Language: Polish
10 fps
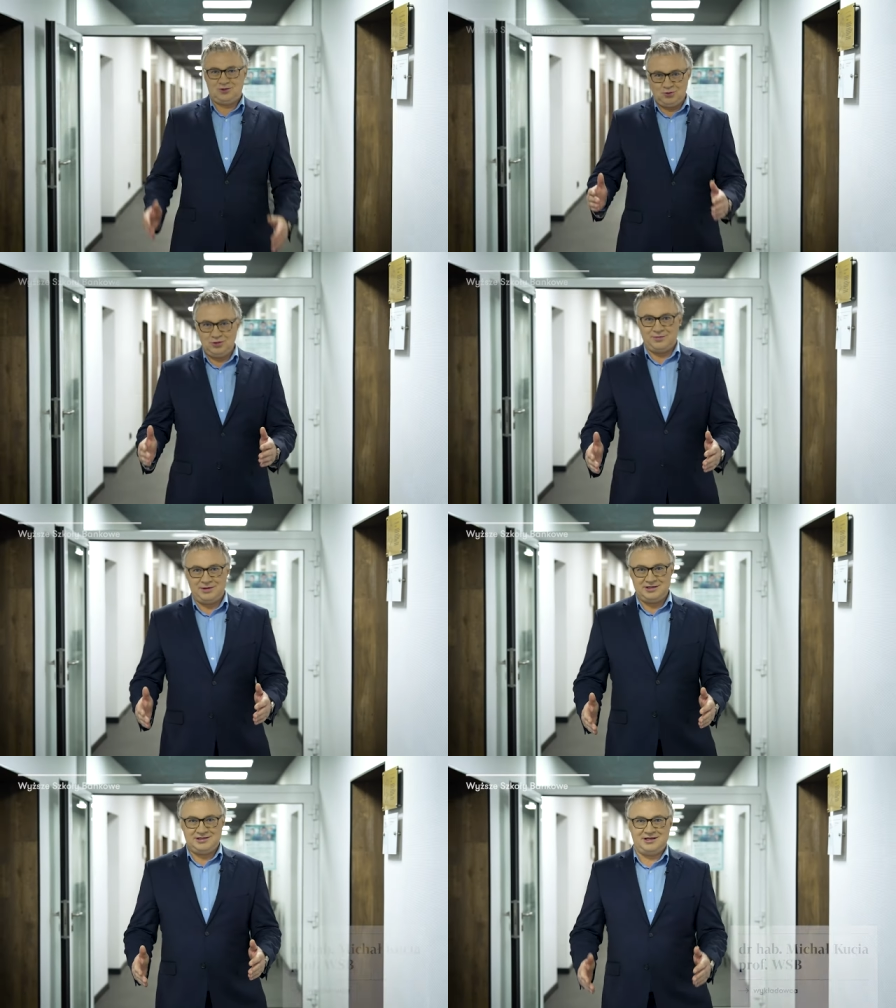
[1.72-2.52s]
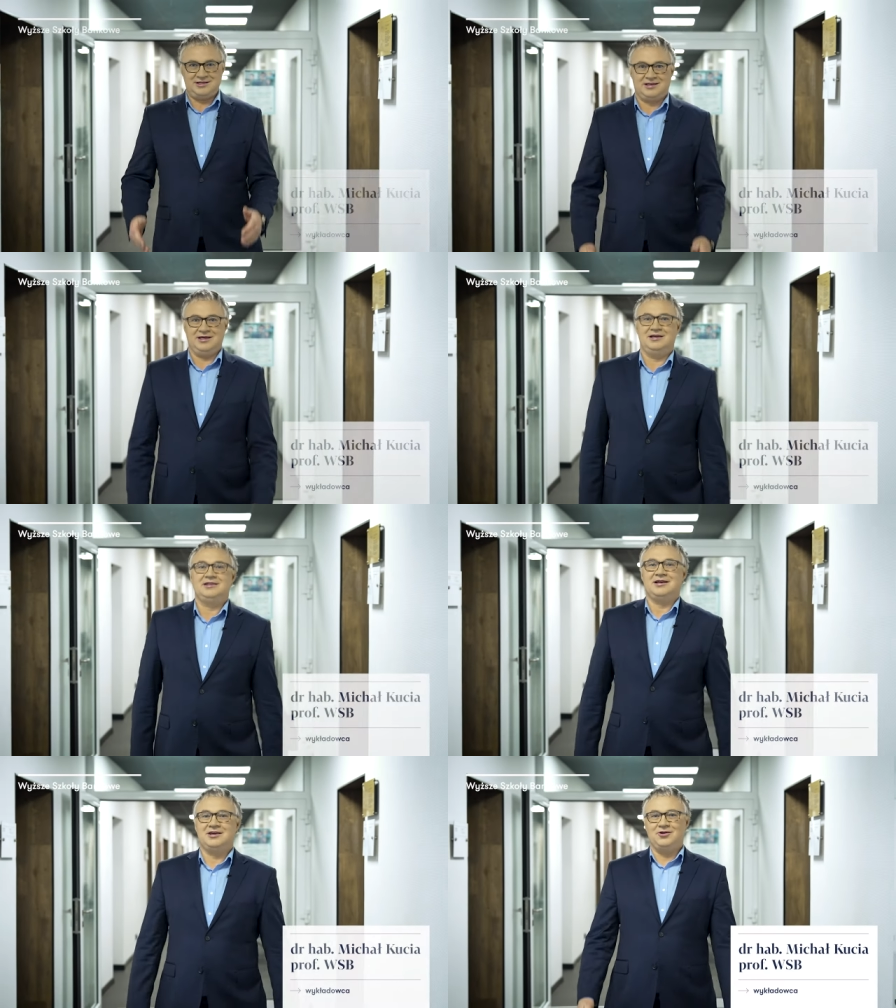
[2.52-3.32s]
Studia magisterskie
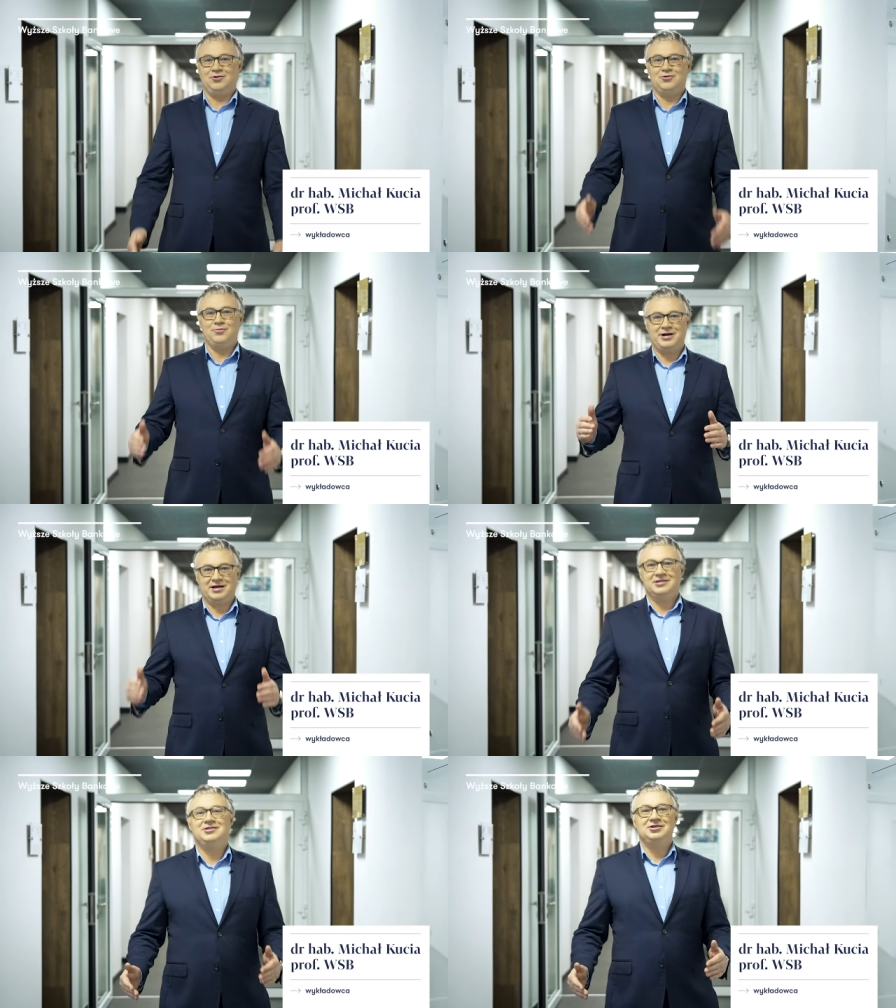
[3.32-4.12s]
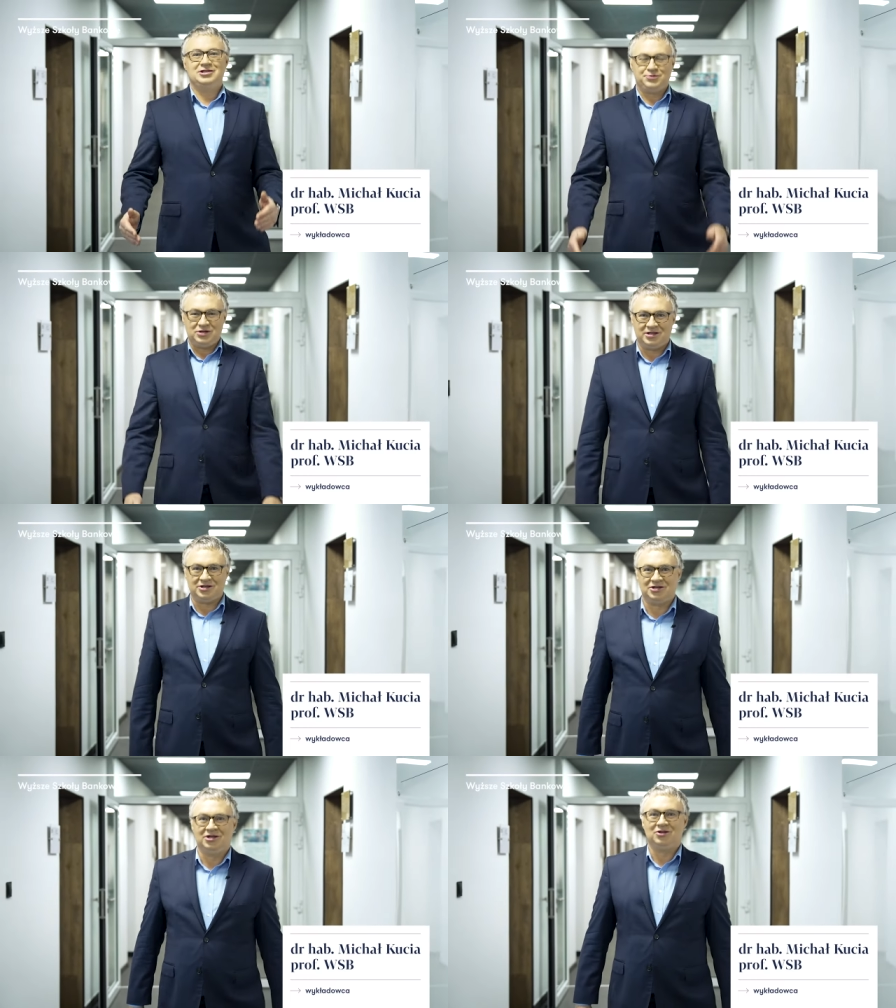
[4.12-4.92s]
na kierunku marketing i sprzedaż